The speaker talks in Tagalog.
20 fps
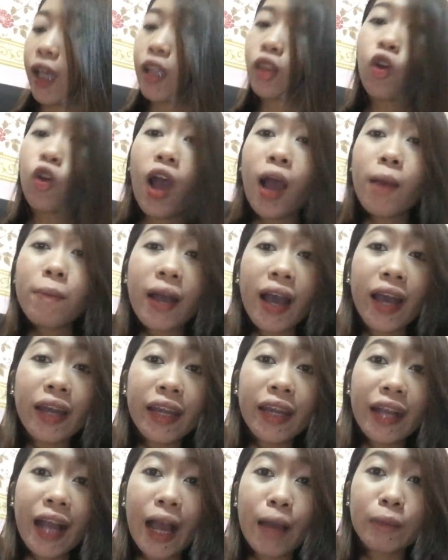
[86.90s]
ito ang
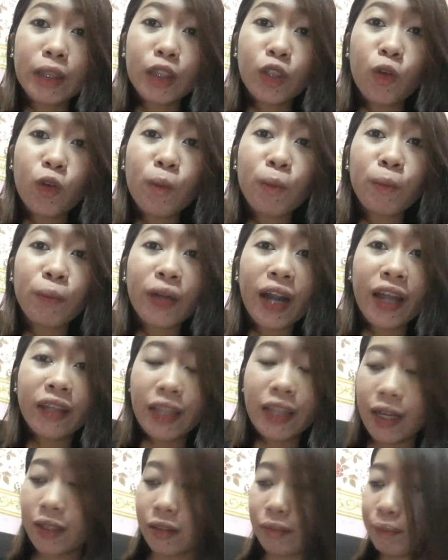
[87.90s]
mga nagamit kong
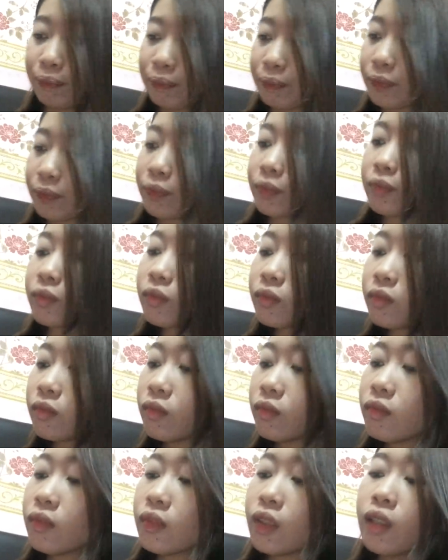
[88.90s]
product.
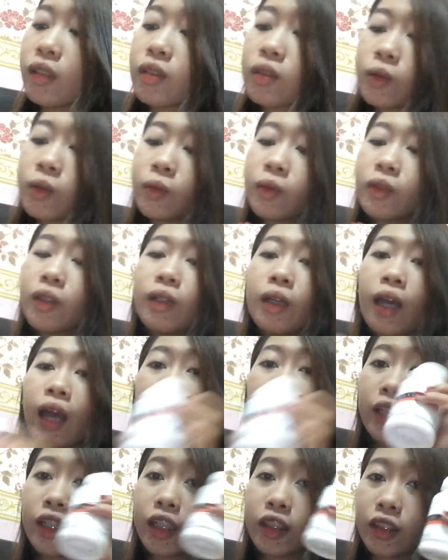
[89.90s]
So,
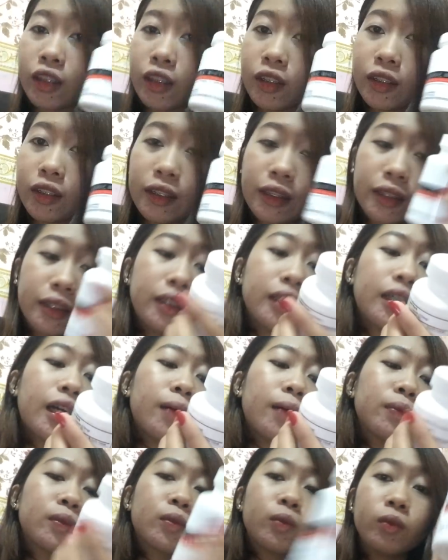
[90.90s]
another 60
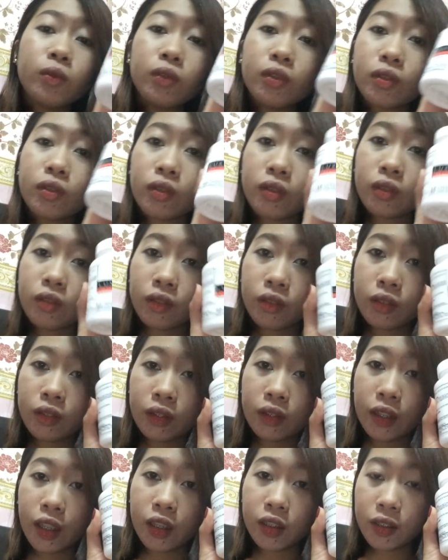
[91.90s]
capsules,
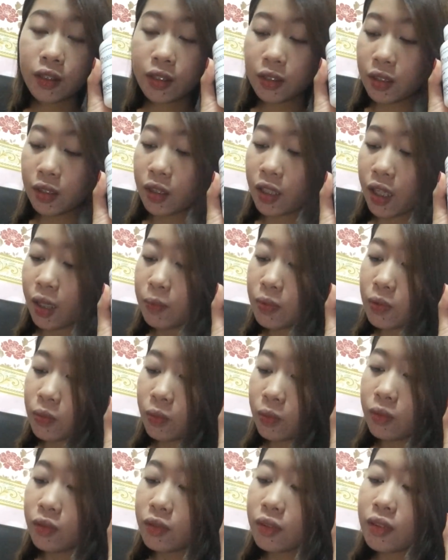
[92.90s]
60
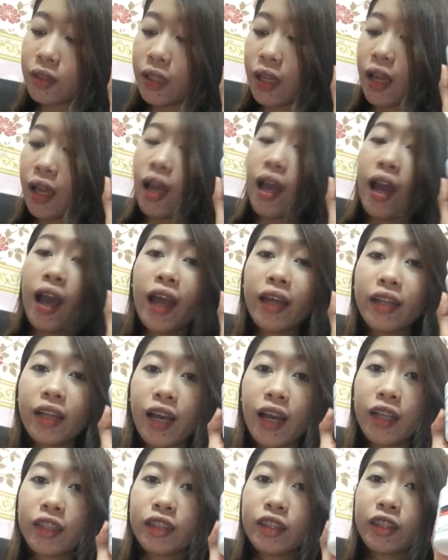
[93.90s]
capsules,
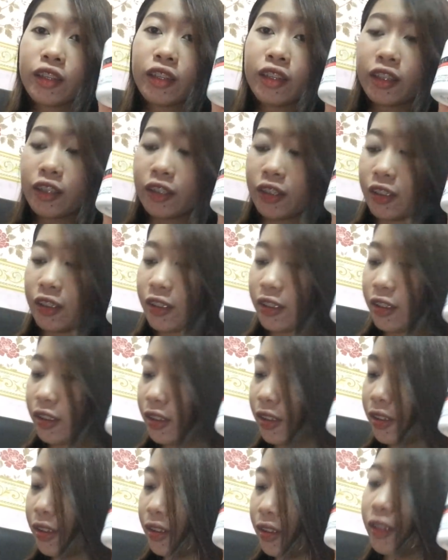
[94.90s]

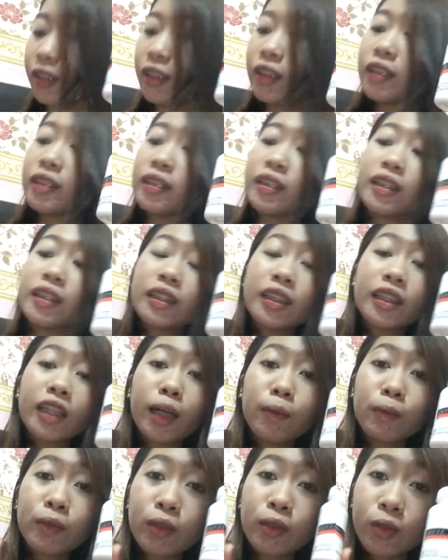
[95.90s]
another 60
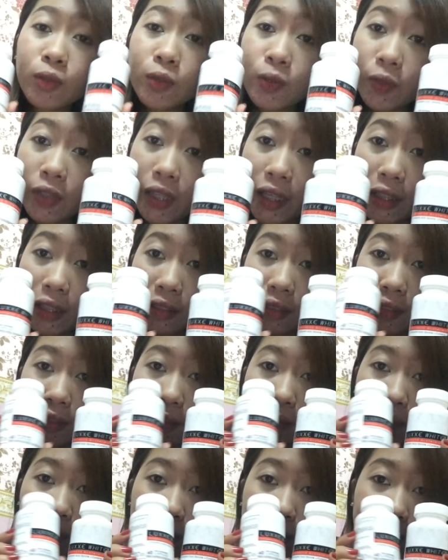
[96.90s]
capsules ulit.
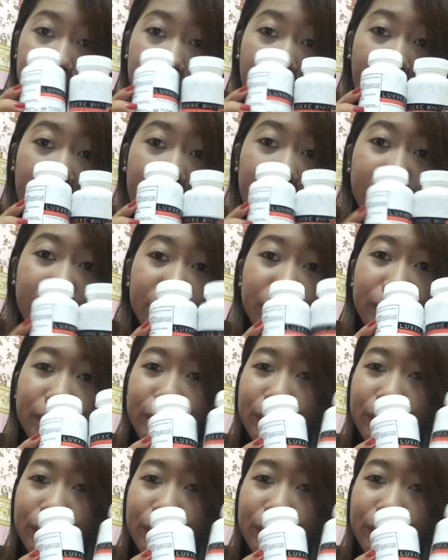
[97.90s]
Ayan.